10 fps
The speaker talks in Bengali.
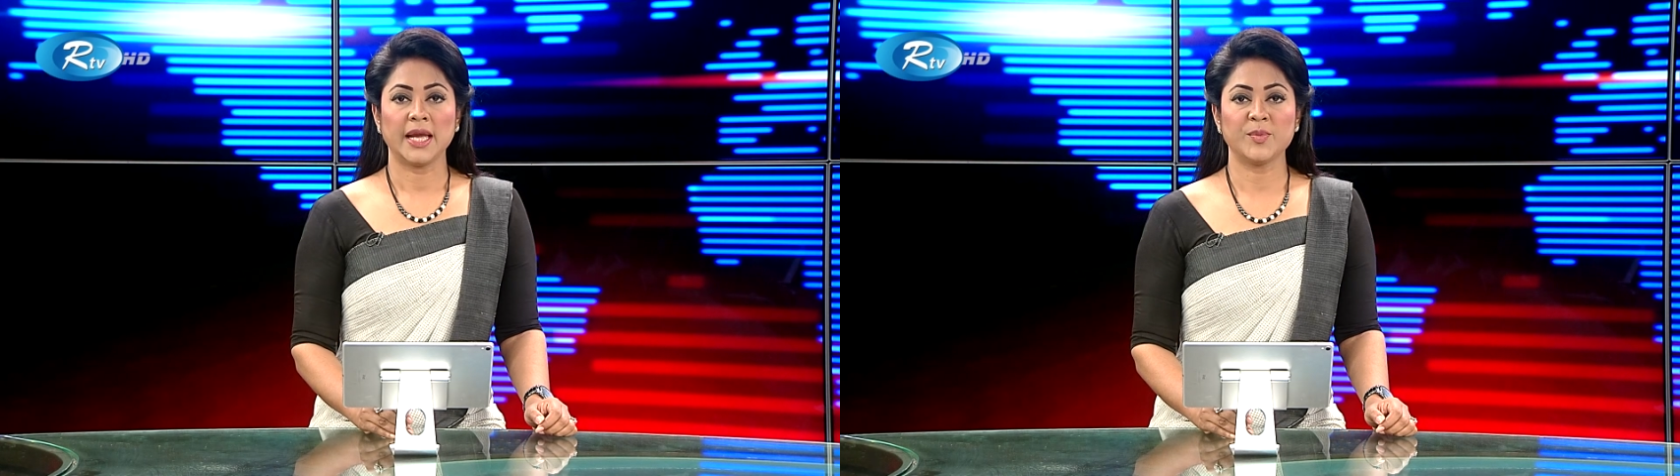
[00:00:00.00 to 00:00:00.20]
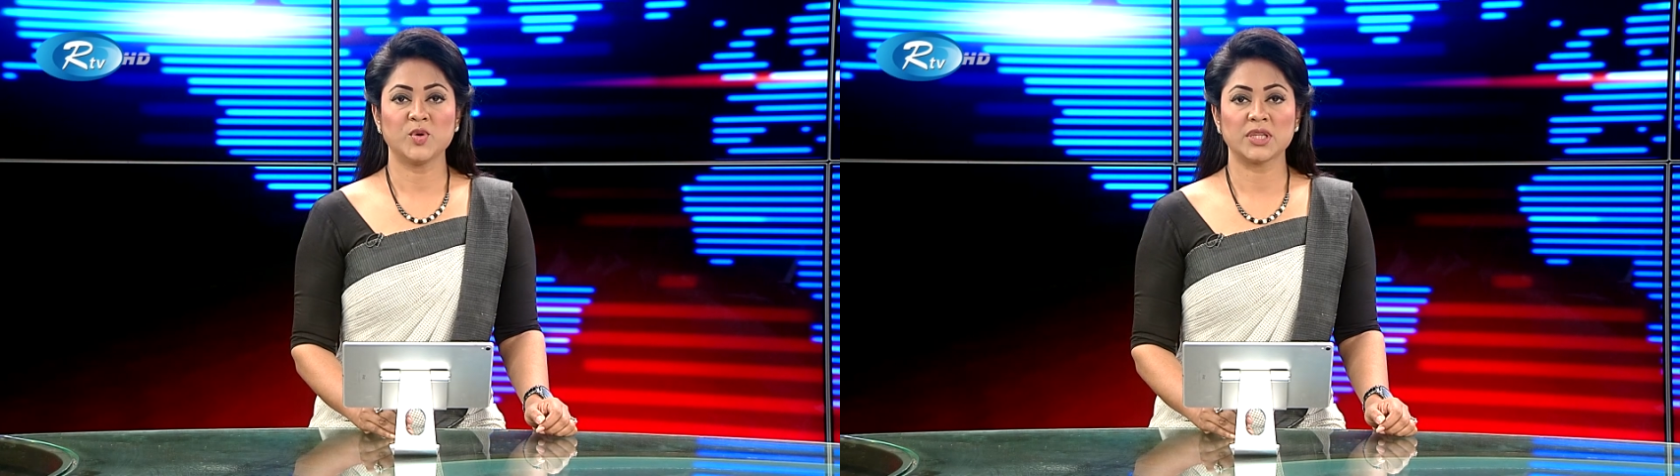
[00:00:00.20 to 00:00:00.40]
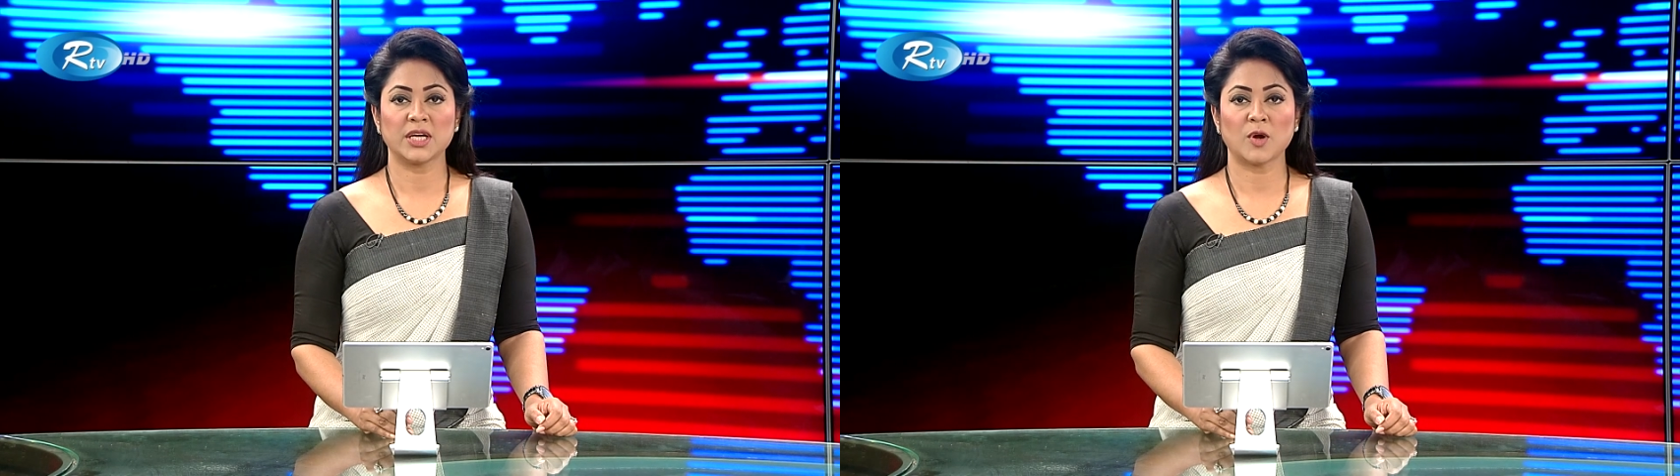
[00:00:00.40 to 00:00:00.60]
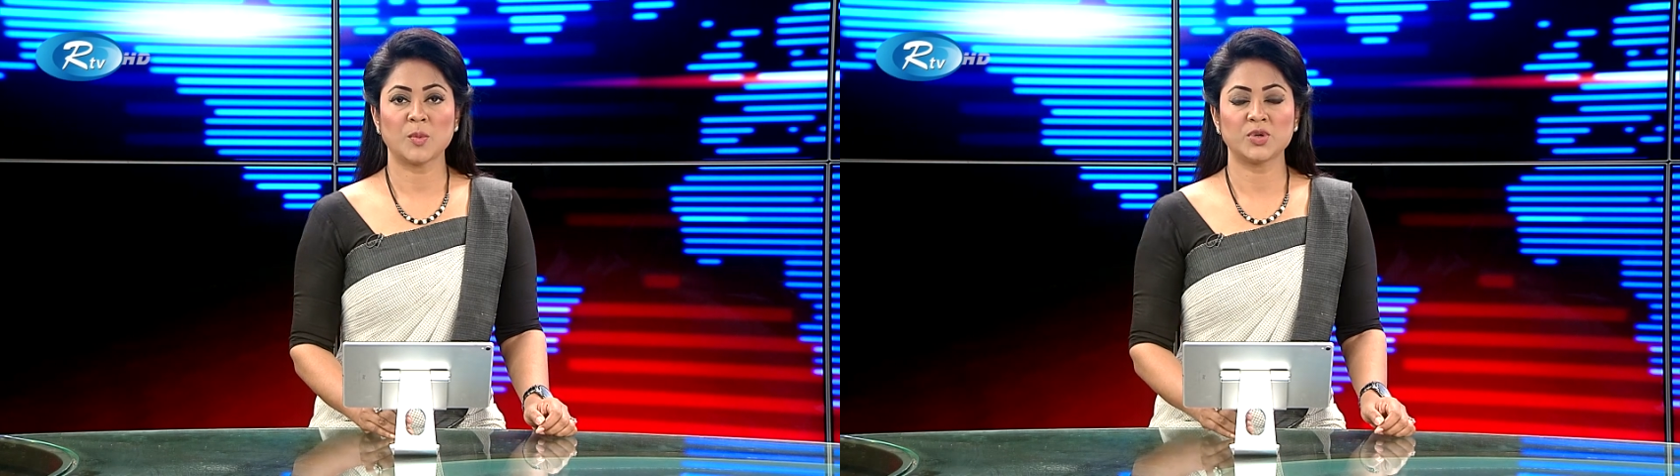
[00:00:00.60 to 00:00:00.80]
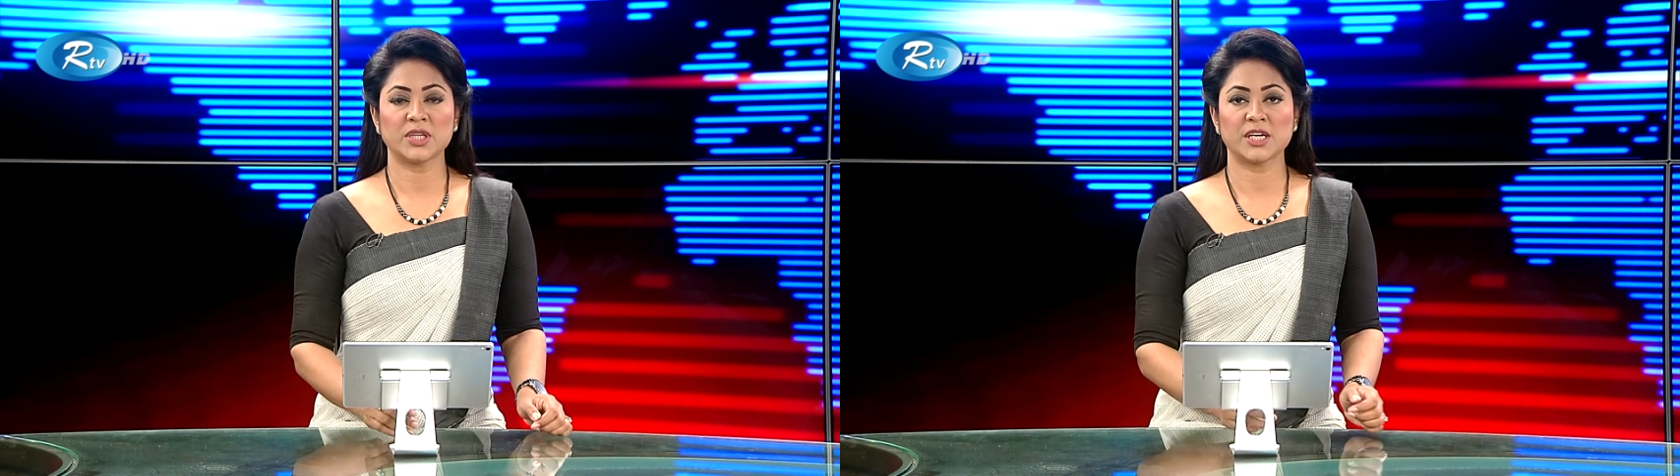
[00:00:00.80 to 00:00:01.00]
এই মুহূর্তে
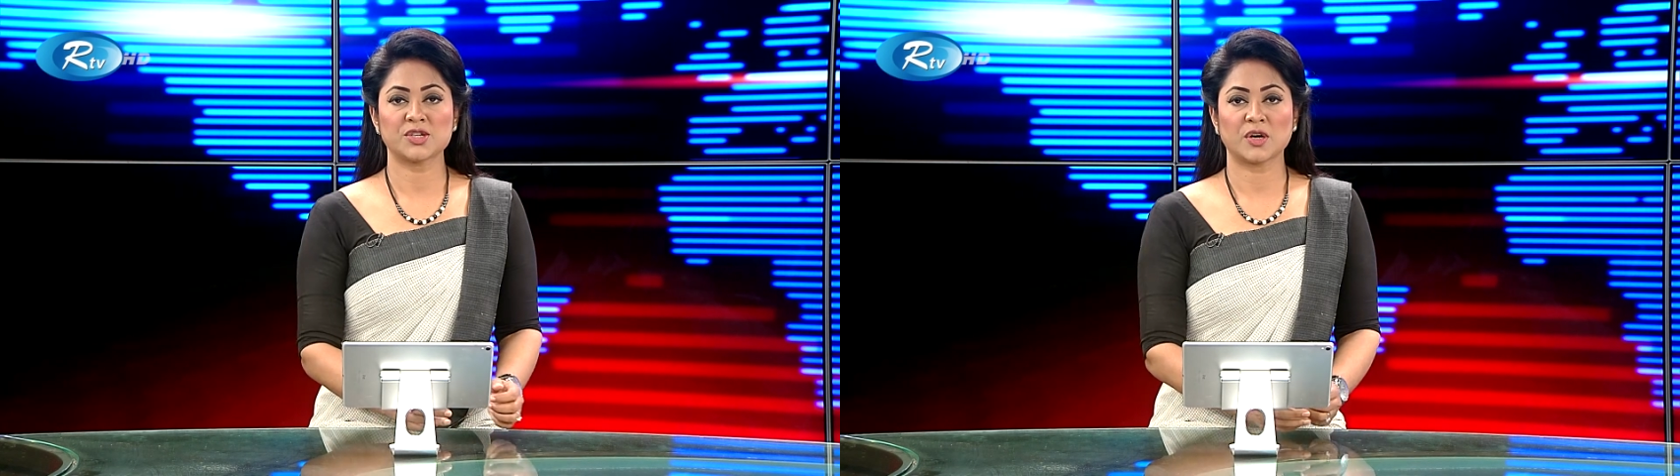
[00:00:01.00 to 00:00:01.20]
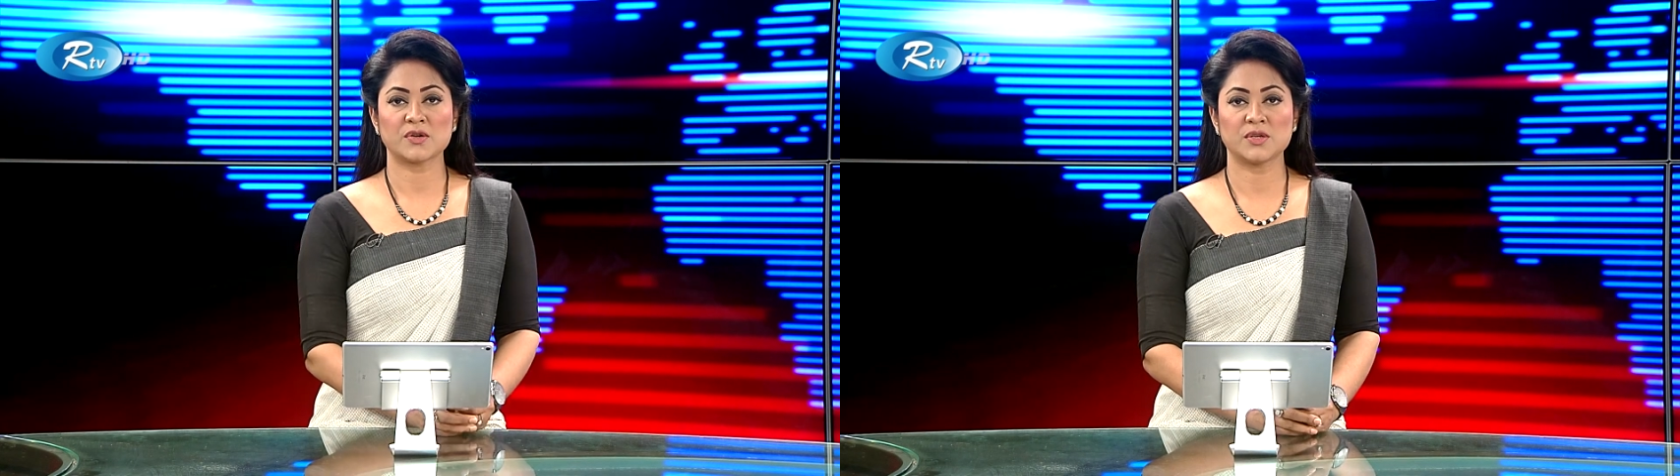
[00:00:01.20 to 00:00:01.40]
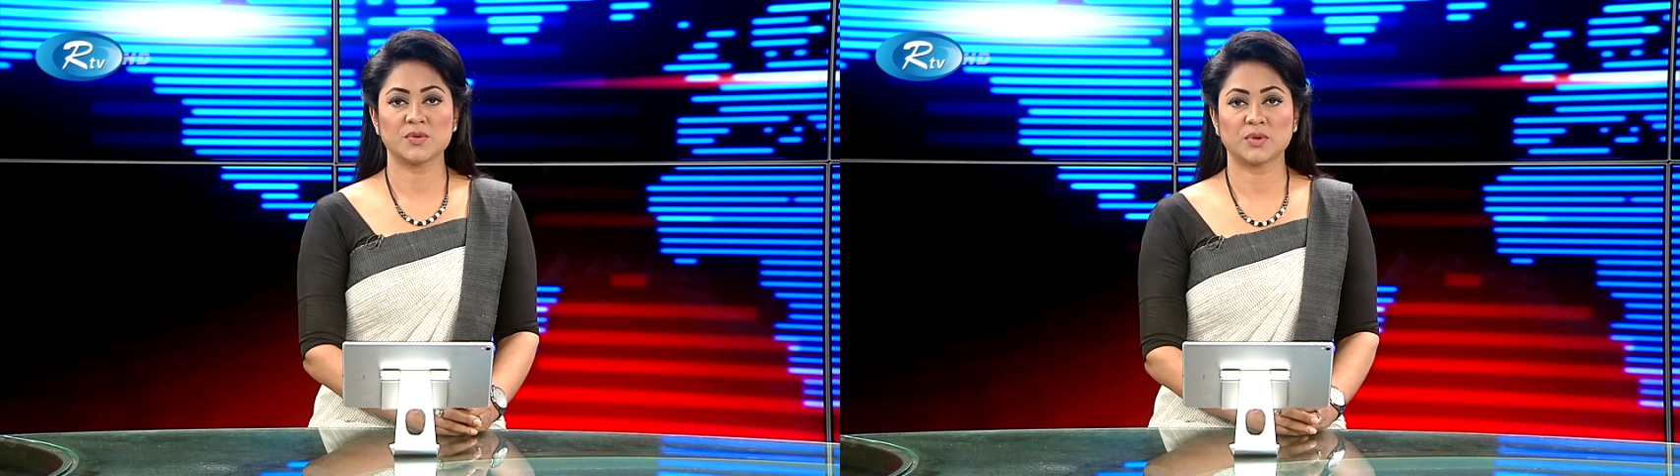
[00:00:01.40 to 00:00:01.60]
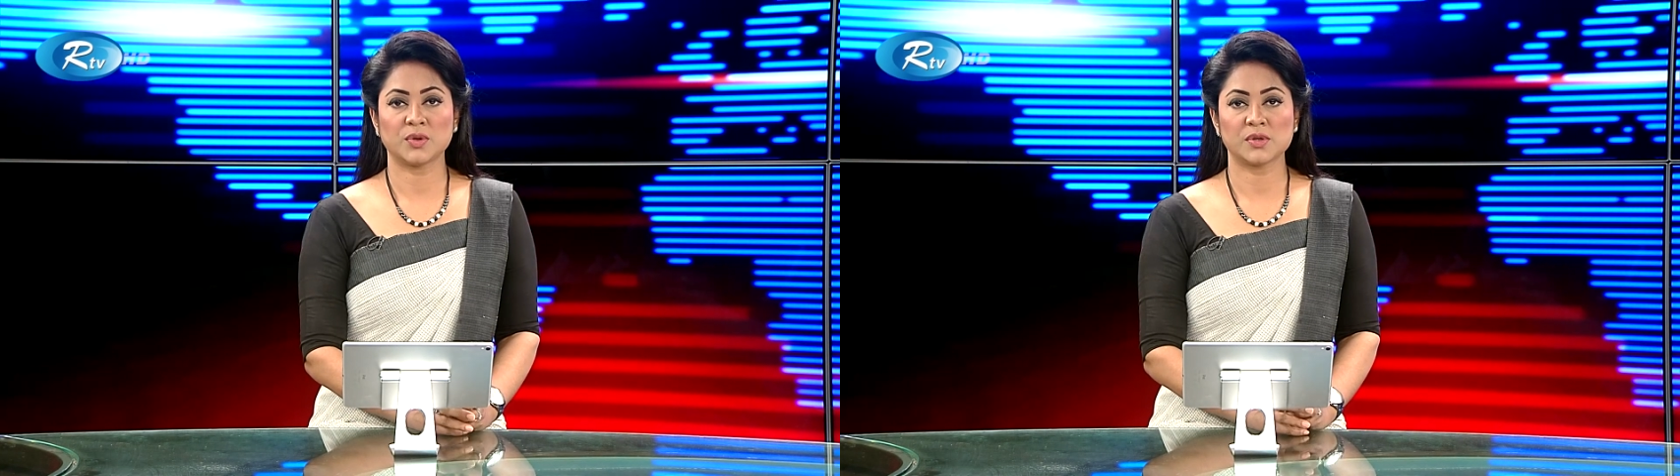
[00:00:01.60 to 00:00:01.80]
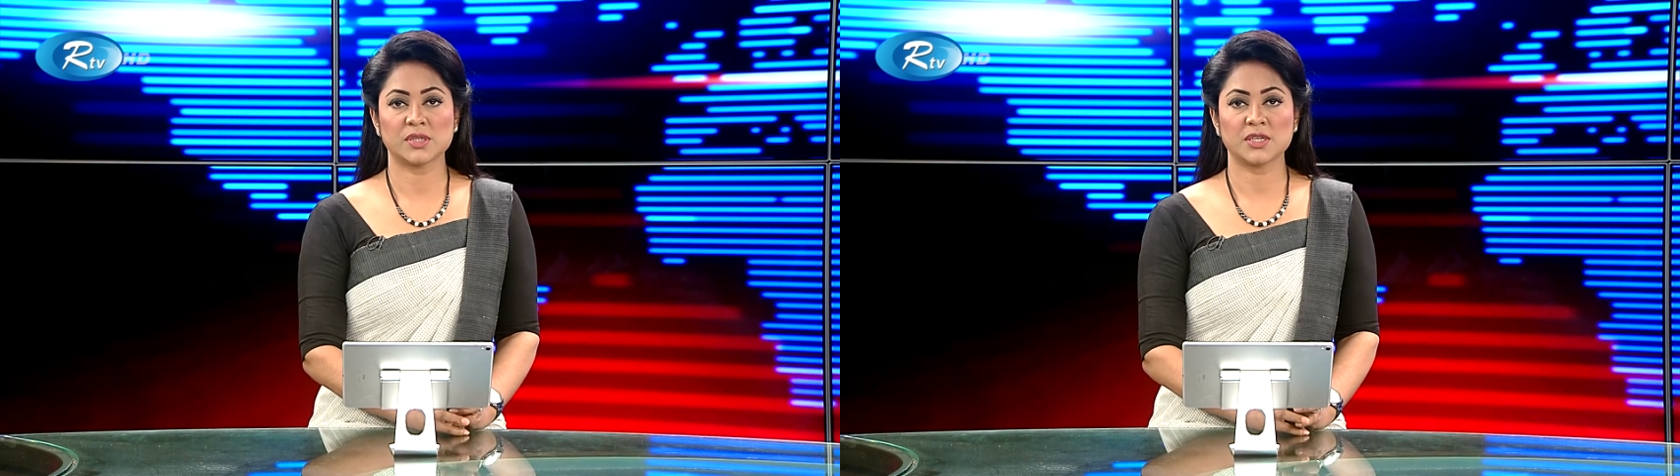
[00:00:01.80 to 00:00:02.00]
রংপুর থেকে সরাসরি
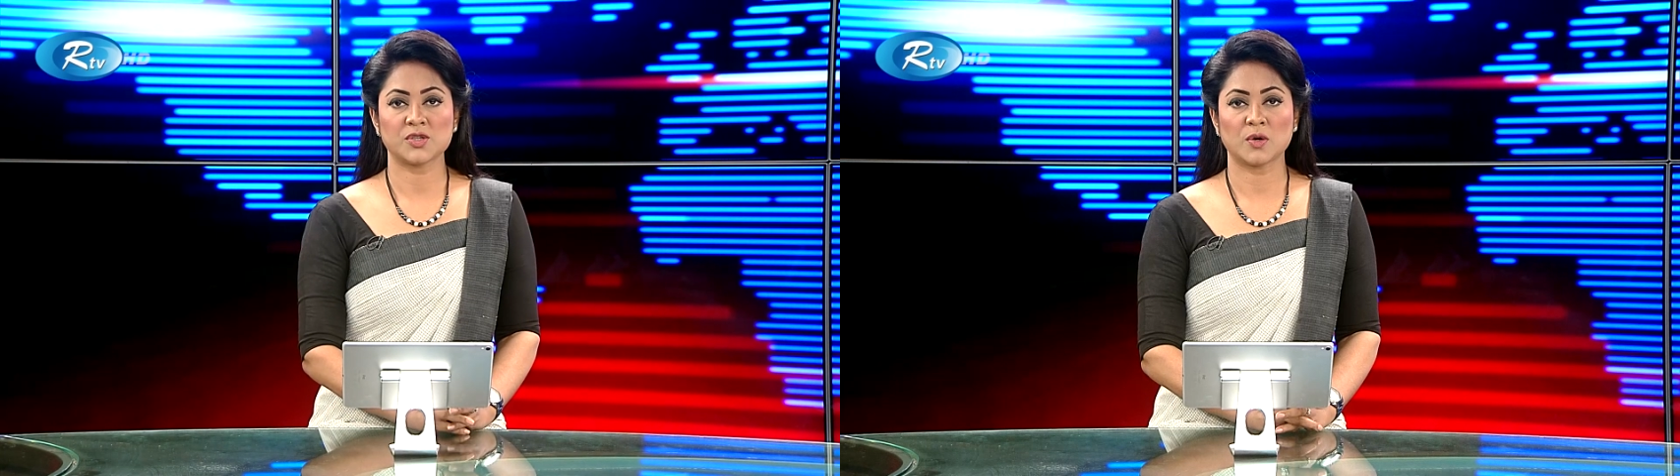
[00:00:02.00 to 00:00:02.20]
যুক্ত হচ্ছেন